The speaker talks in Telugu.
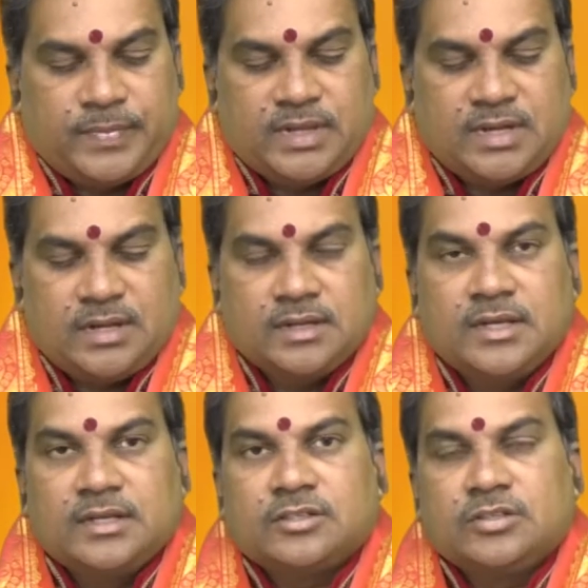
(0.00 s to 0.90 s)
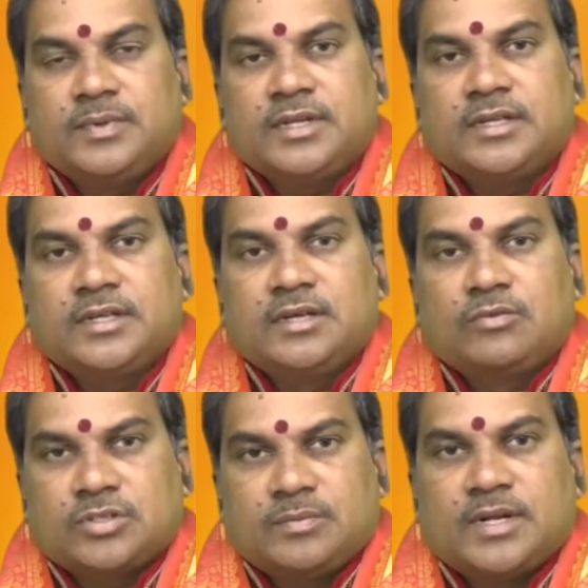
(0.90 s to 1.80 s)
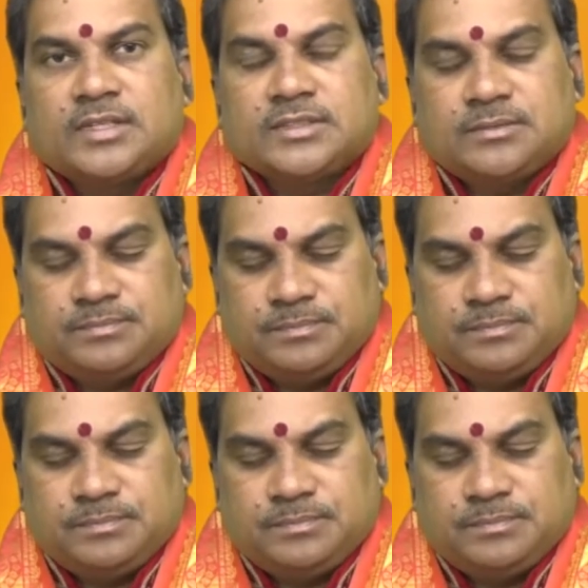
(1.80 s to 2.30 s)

ఇక తదుపరి వృషభ రాశి